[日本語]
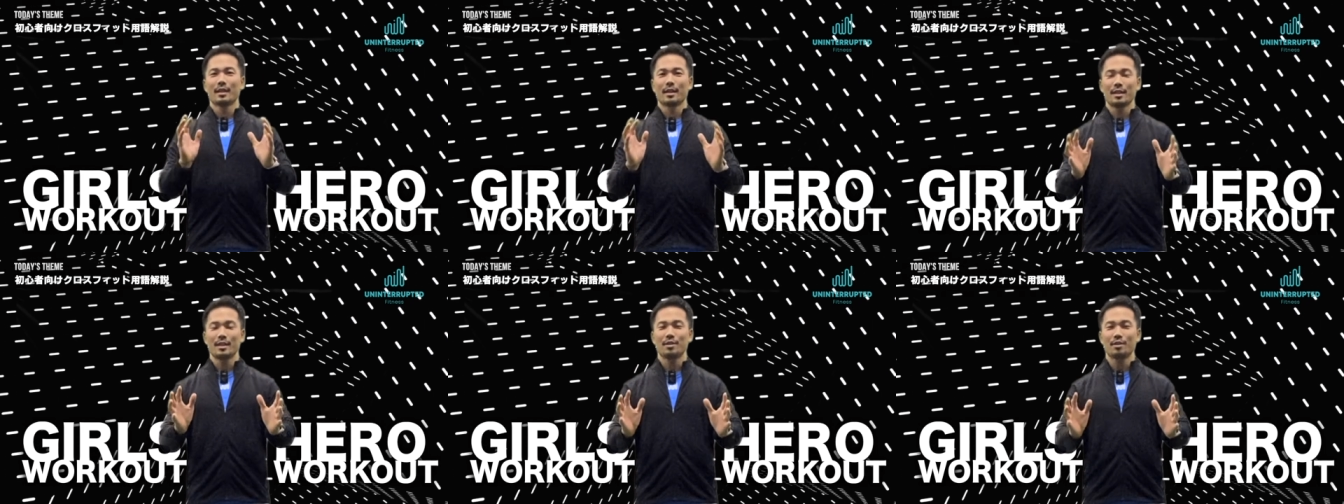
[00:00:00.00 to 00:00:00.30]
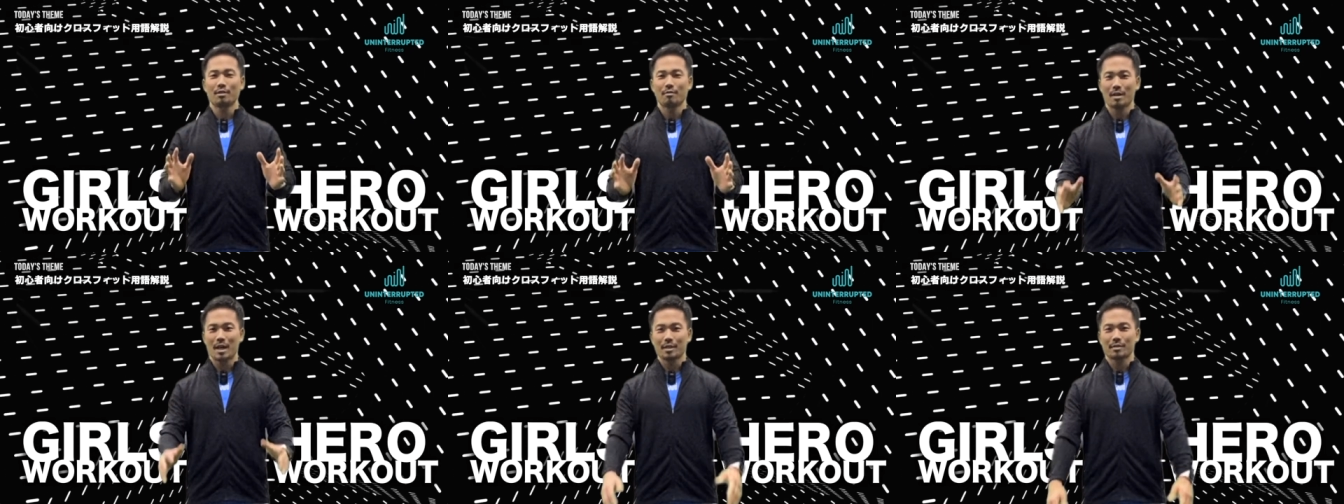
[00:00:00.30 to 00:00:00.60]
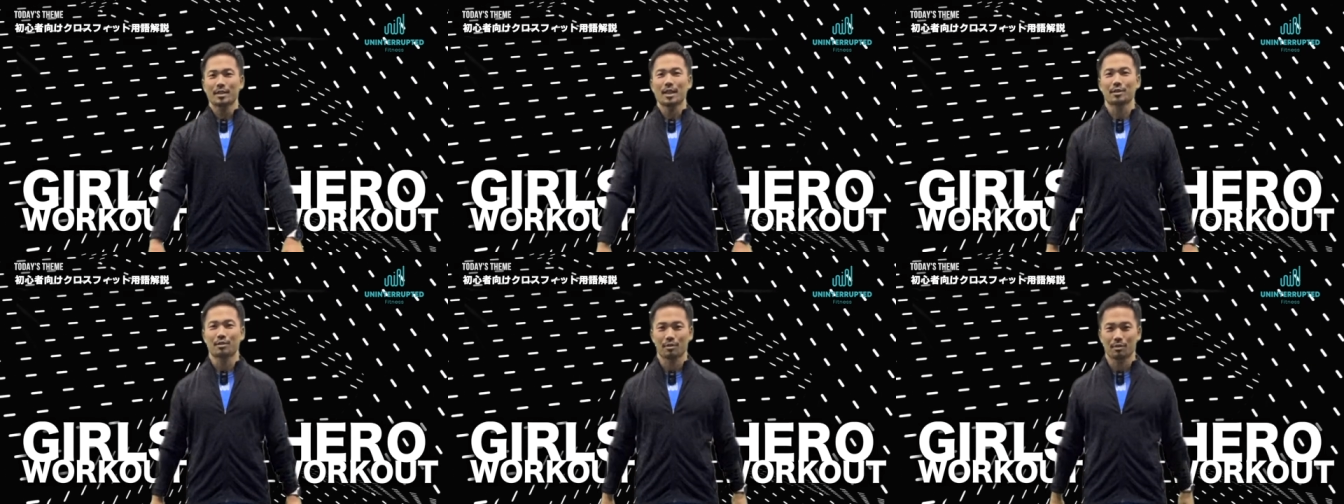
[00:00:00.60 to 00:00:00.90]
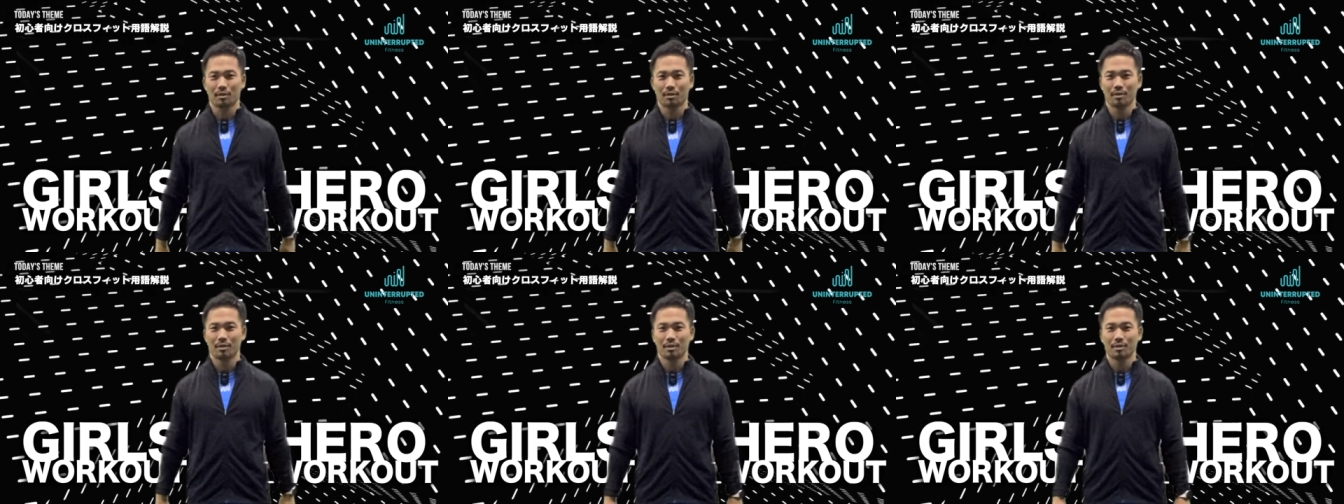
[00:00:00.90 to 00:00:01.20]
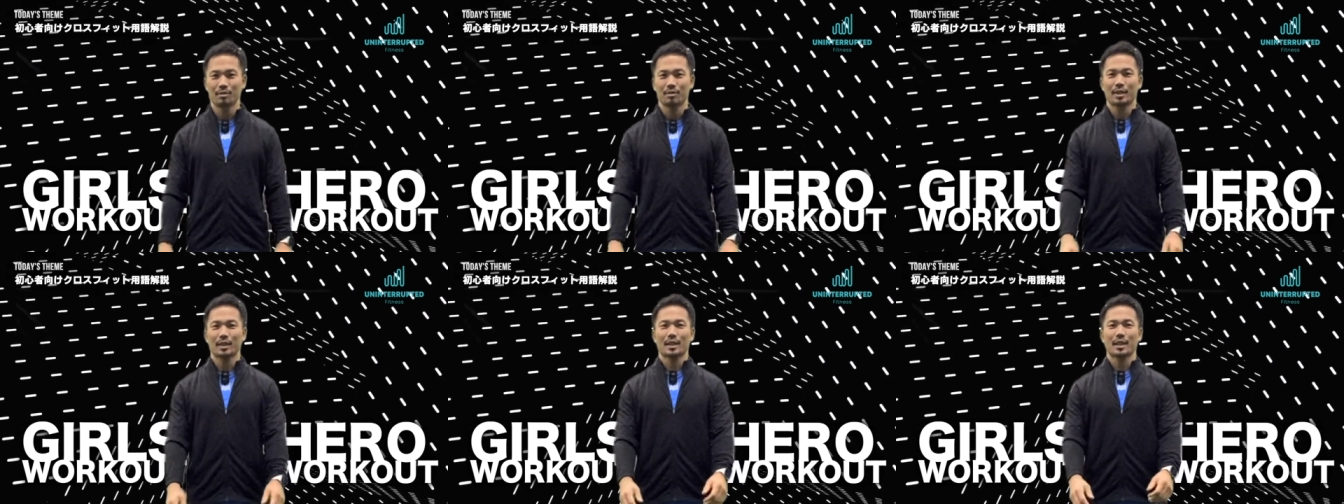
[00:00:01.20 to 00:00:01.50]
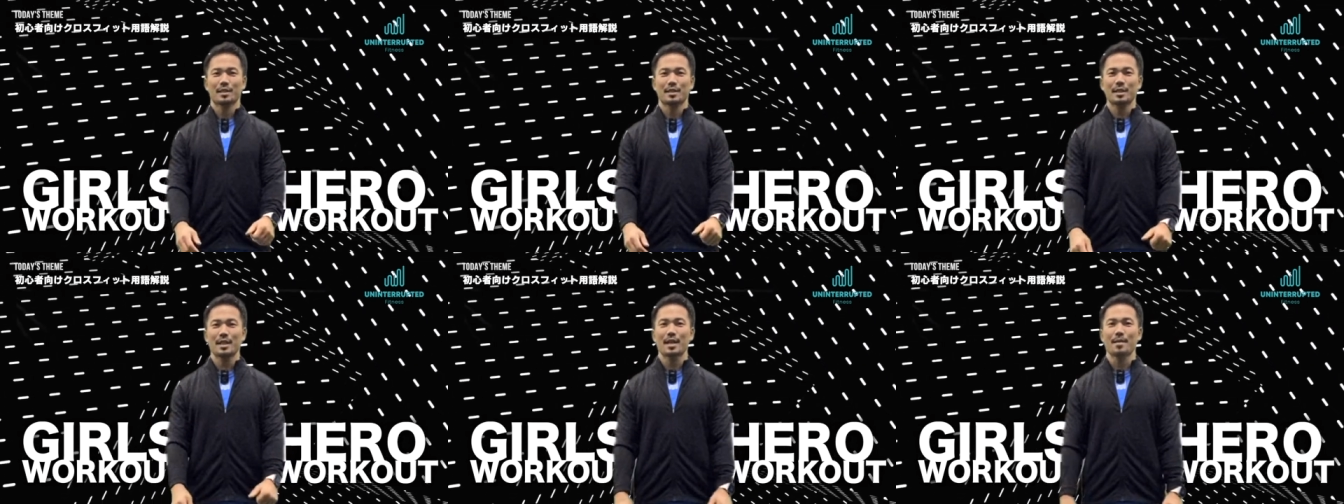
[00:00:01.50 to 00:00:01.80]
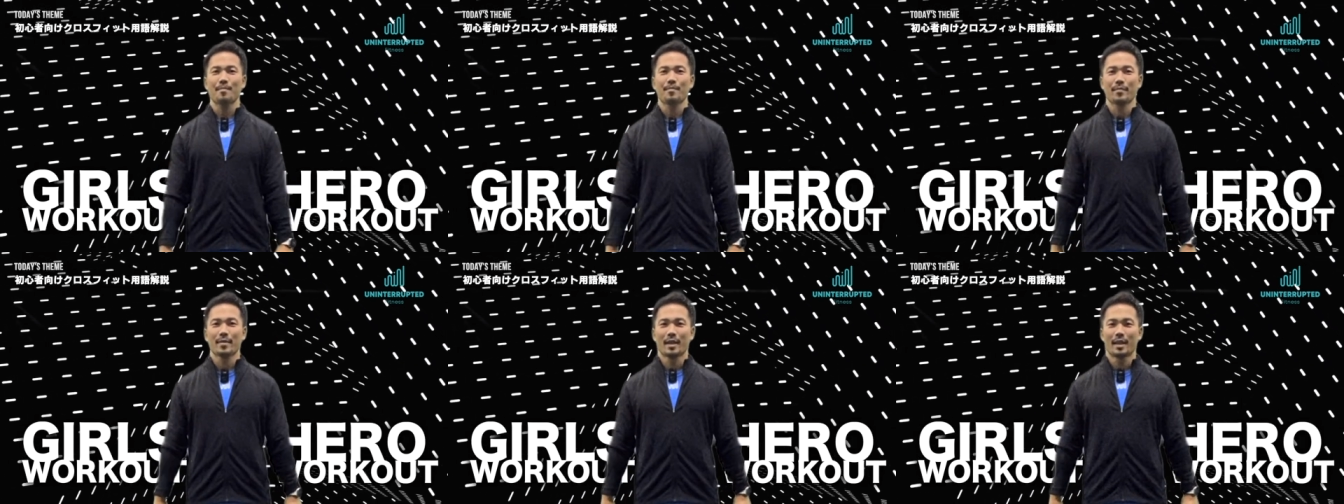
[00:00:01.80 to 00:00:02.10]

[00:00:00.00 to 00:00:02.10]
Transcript: ヒーローワークアウトという形で、